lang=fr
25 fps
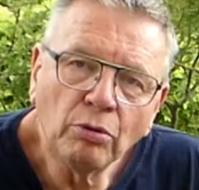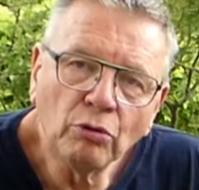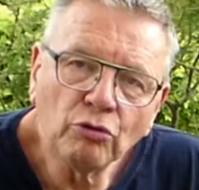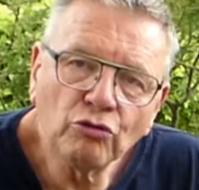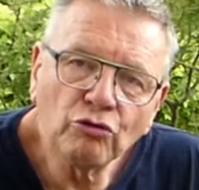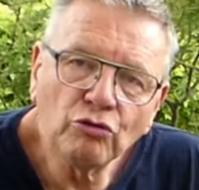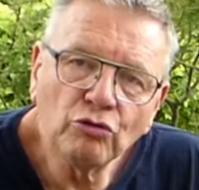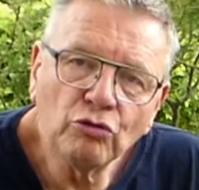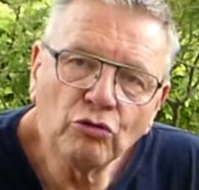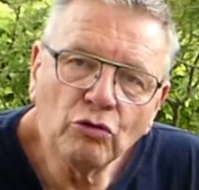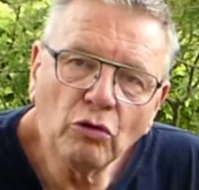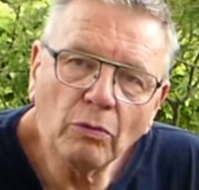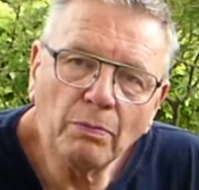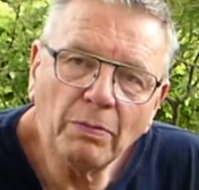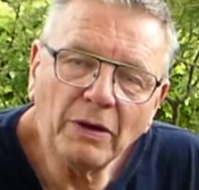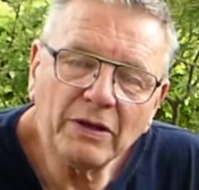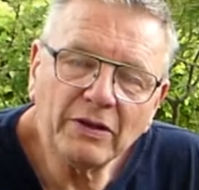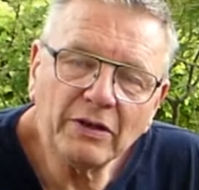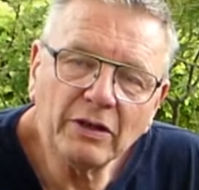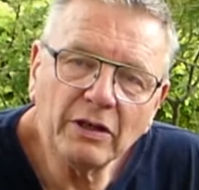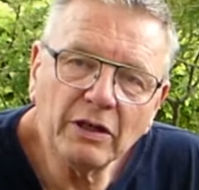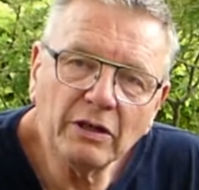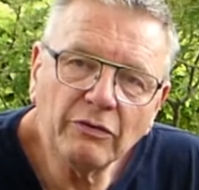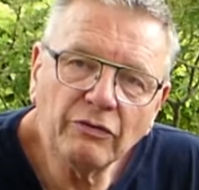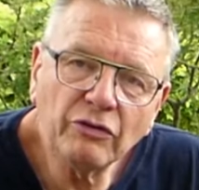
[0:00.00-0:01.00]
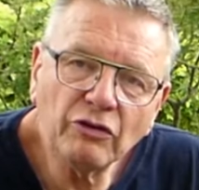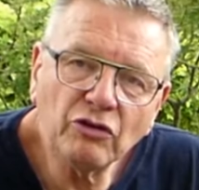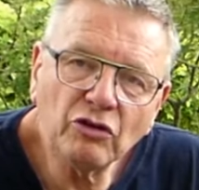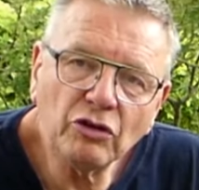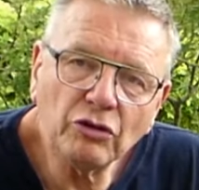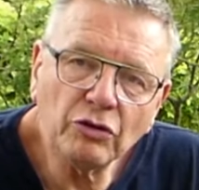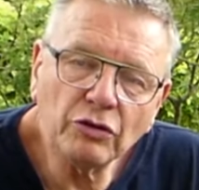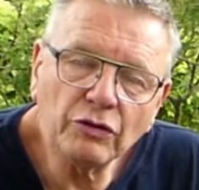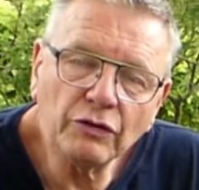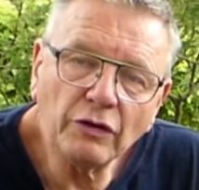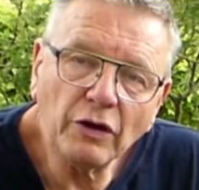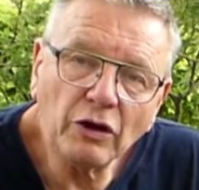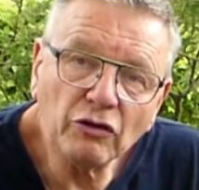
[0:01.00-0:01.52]
Bonjour Patrick,
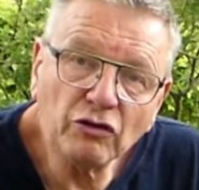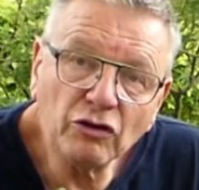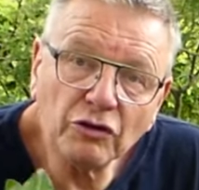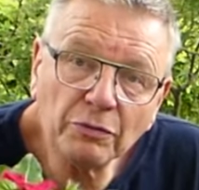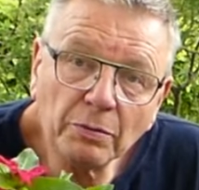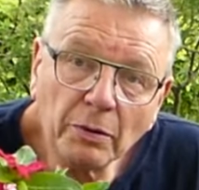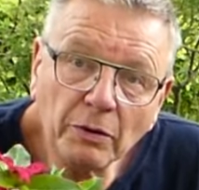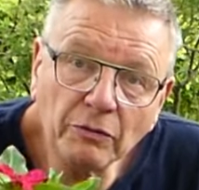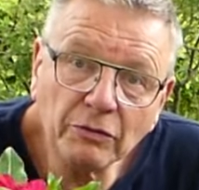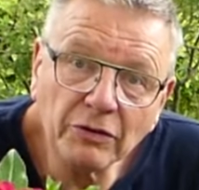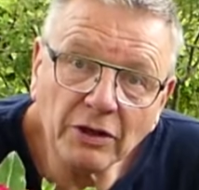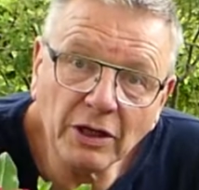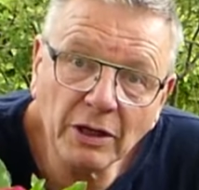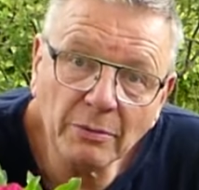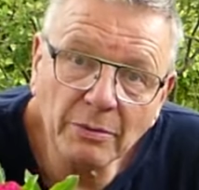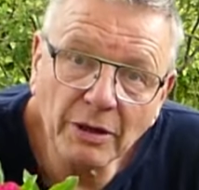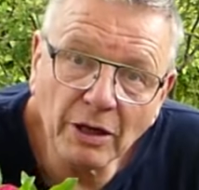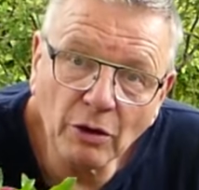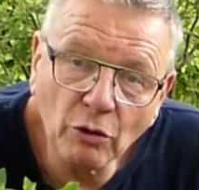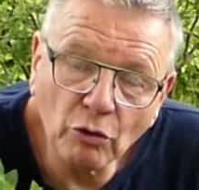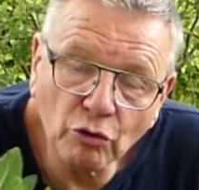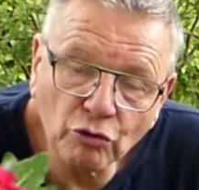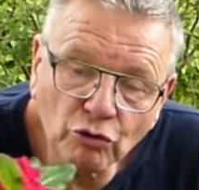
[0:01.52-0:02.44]
végétosphère, j'espère que vous allez bien.